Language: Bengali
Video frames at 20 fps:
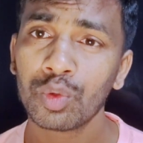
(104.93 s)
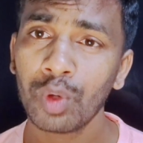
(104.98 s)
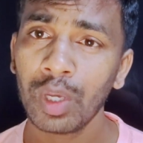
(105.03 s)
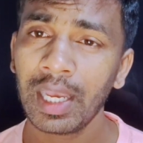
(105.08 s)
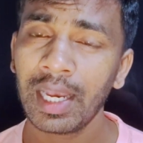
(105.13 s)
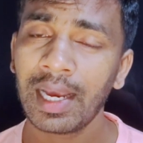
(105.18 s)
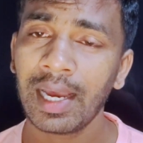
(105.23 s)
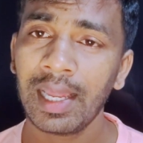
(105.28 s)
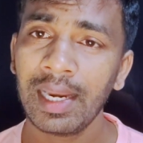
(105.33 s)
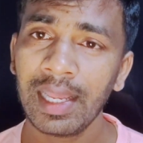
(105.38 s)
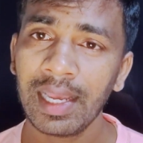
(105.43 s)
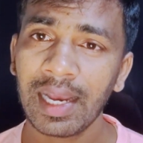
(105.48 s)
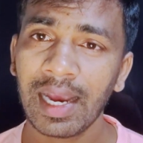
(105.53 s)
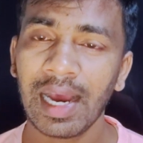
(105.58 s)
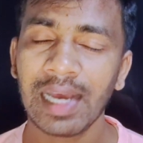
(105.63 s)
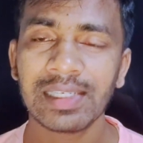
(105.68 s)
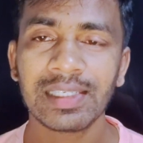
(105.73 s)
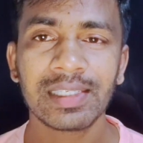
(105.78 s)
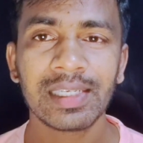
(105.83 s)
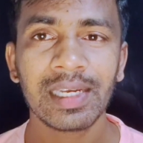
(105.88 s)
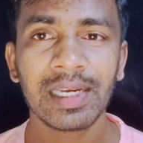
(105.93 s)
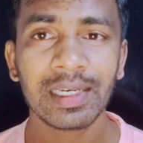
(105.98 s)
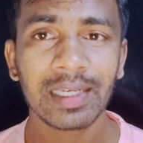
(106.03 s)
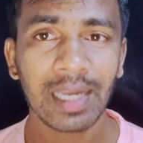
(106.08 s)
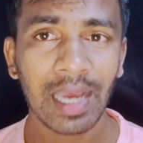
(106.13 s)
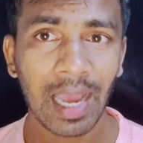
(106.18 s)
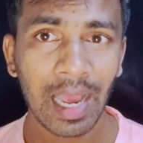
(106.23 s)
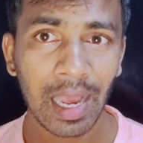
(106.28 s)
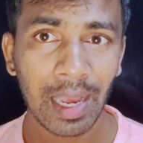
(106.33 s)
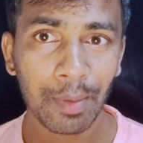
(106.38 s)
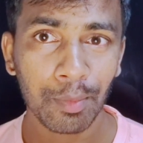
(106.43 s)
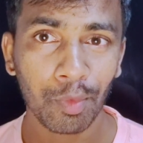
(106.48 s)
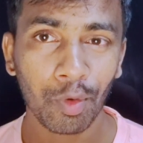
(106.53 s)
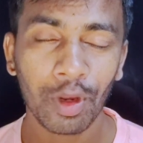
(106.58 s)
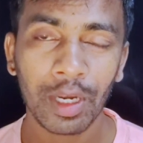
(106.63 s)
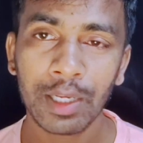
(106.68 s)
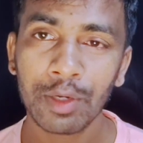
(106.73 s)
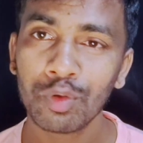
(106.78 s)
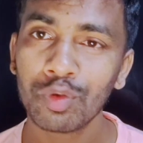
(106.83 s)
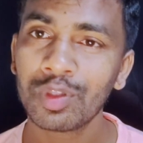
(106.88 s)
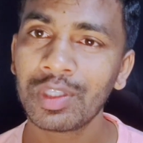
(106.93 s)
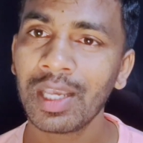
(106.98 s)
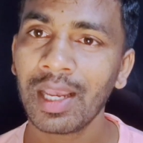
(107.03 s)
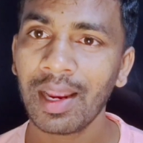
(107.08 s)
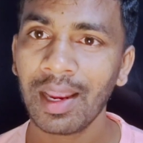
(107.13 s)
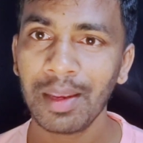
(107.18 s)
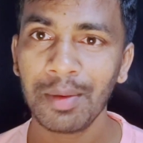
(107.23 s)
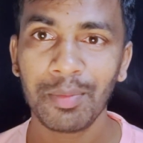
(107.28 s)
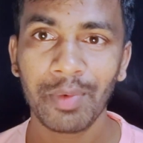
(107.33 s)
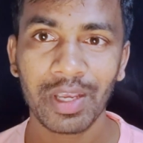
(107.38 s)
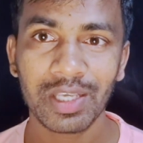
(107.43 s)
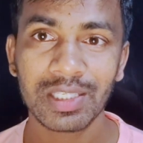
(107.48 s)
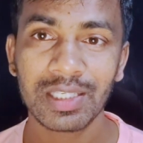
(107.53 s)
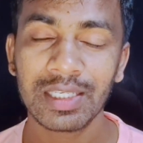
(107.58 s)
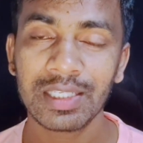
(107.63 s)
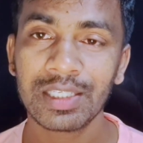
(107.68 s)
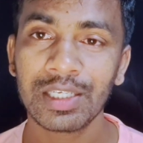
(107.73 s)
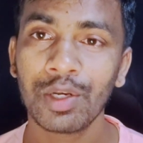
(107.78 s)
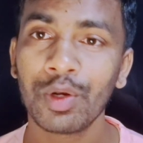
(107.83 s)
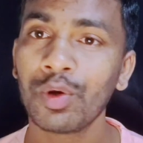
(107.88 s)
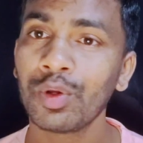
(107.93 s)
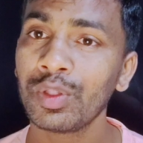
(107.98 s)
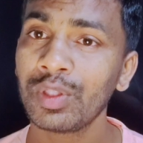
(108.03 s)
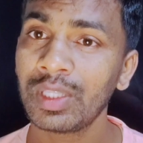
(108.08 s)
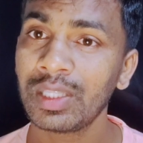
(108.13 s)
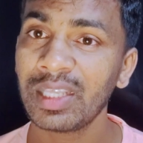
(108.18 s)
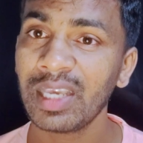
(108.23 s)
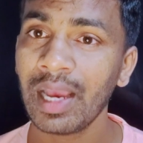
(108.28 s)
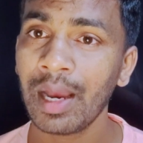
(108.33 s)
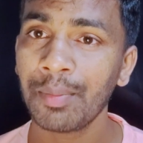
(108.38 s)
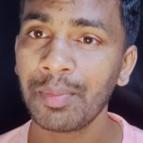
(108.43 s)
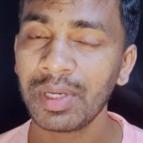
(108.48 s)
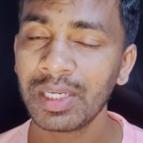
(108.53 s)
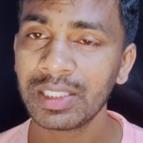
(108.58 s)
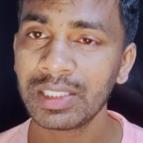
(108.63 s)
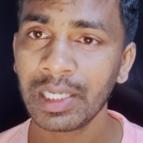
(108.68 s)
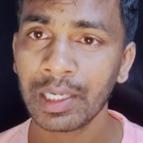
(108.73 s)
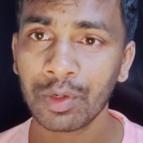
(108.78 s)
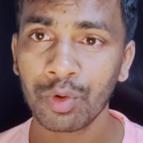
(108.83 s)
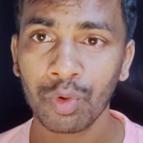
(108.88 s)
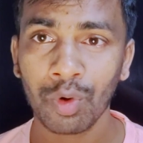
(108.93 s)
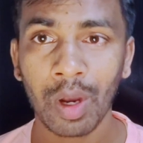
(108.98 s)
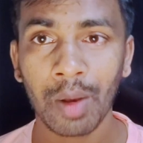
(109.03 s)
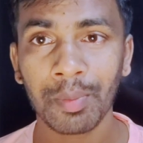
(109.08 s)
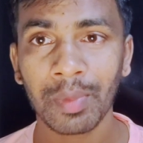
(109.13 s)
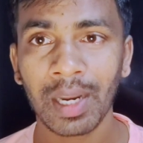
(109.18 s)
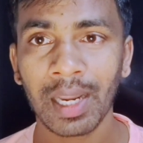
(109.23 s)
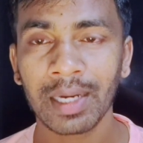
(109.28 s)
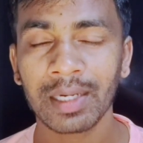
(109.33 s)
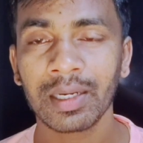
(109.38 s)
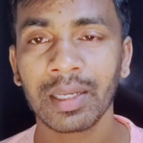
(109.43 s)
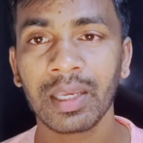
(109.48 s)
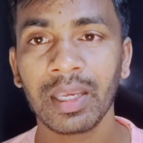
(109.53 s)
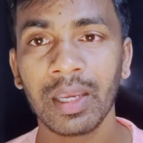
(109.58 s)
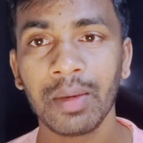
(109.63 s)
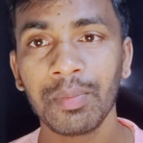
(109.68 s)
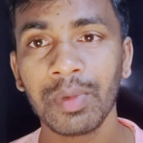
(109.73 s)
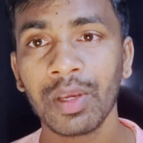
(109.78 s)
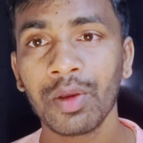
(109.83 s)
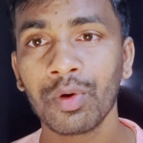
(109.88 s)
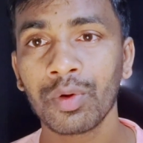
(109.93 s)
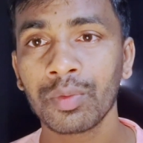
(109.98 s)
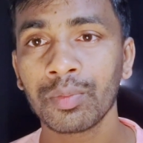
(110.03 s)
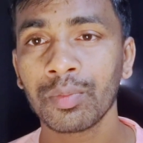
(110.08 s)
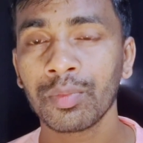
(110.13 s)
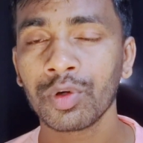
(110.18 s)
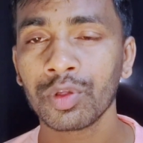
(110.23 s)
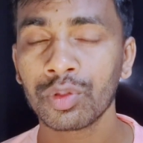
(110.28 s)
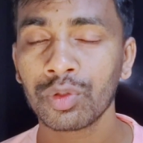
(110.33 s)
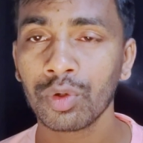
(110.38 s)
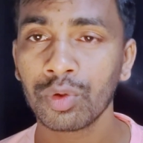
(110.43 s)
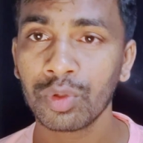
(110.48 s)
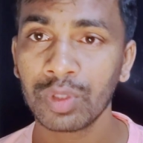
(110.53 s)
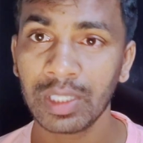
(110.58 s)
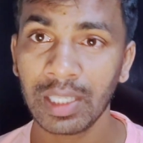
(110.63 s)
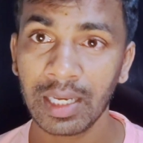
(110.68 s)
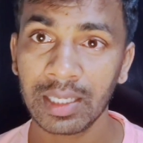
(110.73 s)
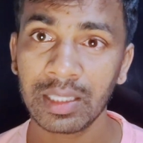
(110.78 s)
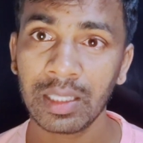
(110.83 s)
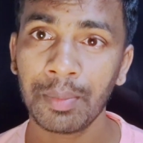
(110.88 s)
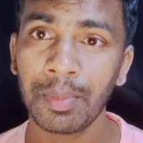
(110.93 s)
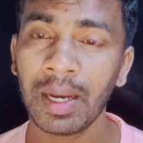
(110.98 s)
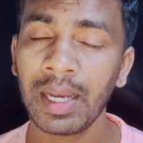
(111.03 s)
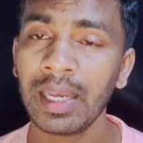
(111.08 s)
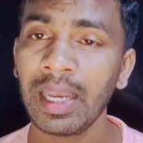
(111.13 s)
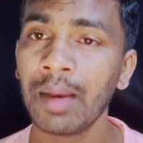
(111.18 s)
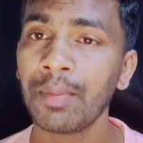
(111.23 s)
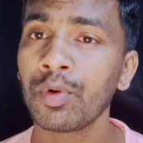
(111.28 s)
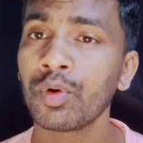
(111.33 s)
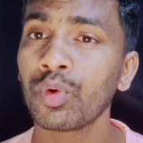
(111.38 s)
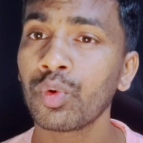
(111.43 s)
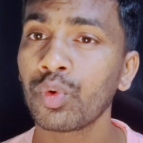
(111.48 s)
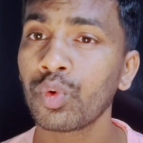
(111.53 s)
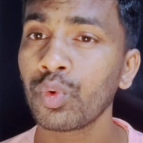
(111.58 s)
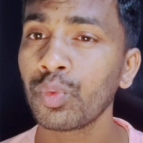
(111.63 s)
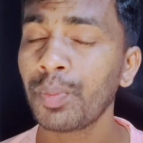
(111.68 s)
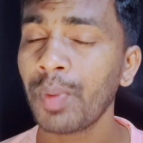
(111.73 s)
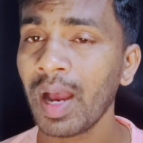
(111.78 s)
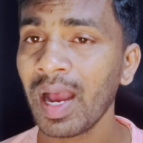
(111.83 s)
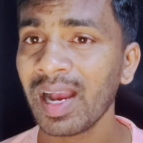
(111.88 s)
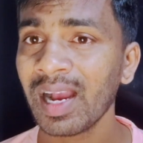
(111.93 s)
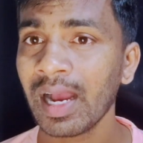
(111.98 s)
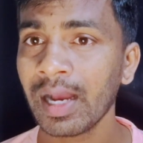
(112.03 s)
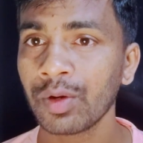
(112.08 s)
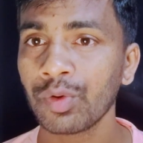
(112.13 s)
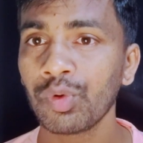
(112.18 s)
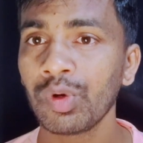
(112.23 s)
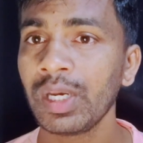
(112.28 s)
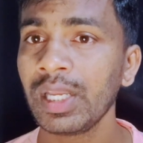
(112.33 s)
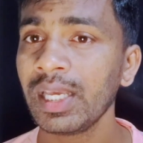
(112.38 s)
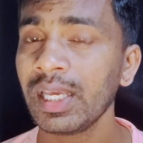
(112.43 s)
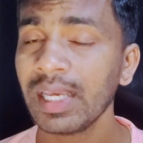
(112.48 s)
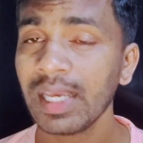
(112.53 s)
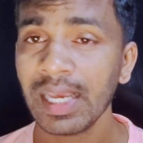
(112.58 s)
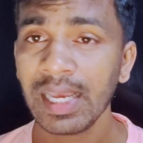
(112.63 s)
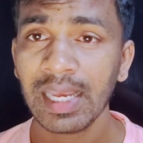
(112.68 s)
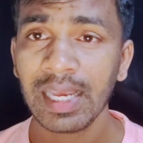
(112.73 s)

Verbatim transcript: তো এখানে কাস্টিংটা বলিউড থেকেই বেশি ছিল দিয়া মির্জাকেও আমরা একটা কেমিওর মতো দেখতে পাই এবং রূপা গাঙ্গুলি